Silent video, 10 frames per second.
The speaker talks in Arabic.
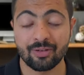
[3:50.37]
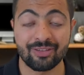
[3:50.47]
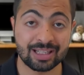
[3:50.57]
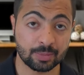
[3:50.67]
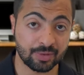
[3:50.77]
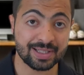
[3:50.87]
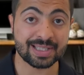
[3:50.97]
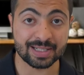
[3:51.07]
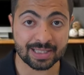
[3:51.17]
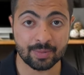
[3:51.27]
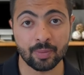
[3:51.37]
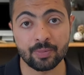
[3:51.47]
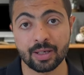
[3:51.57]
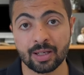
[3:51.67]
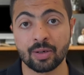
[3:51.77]
فهذا بيفسر سبب
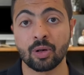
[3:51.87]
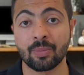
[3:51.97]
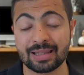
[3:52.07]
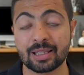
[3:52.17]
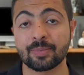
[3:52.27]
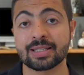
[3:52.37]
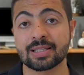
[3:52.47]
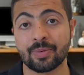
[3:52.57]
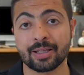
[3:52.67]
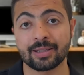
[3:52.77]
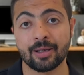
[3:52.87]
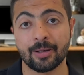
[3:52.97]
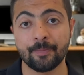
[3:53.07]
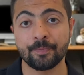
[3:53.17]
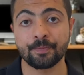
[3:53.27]
انه المالتيبلز تبعتها